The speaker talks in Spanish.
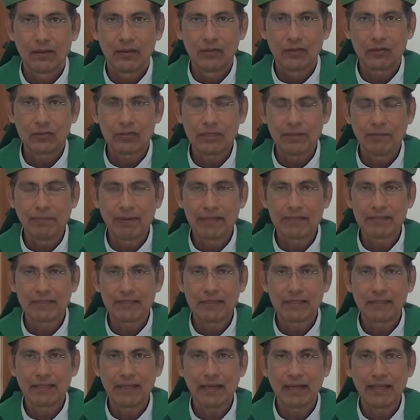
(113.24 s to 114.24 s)
No se
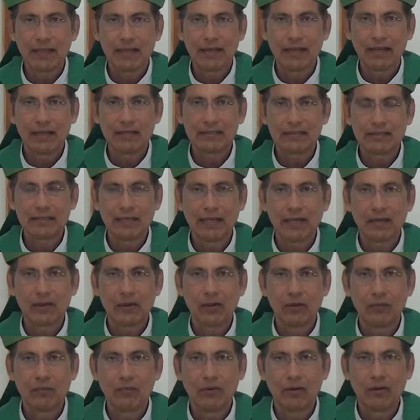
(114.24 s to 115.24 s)
presenta la iglesia
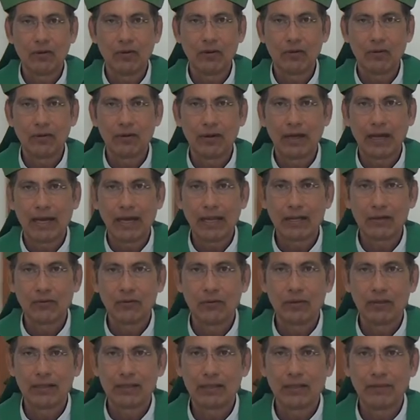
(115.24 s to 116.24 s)
como
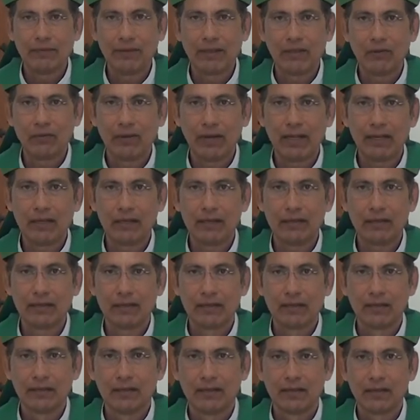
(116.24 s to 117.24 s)
algo individual,
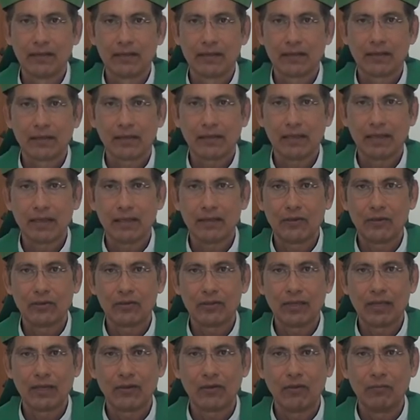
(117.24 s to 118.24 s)
que yo
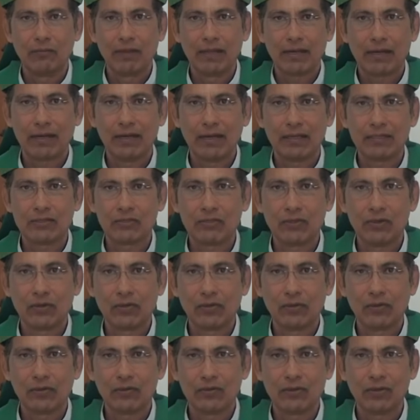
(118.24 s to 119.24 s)
tengo mi relación
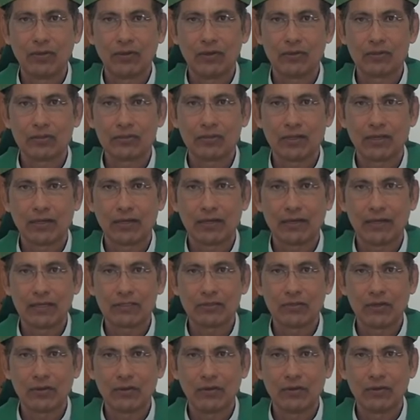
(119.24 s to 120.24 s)
con Dios,
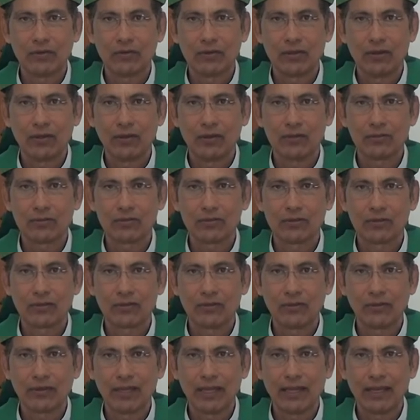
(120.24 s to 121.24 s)
rezo con Dios,
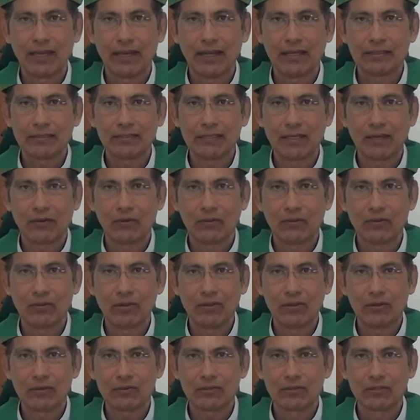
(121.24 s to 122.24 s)
estoy en gracia con
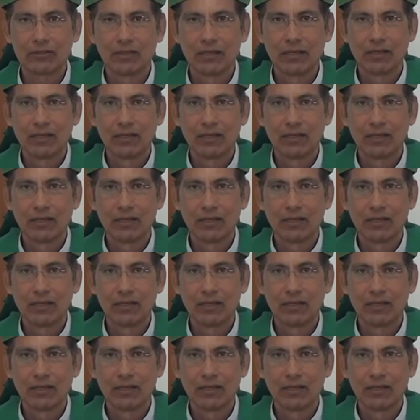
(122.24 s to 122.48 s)
Dios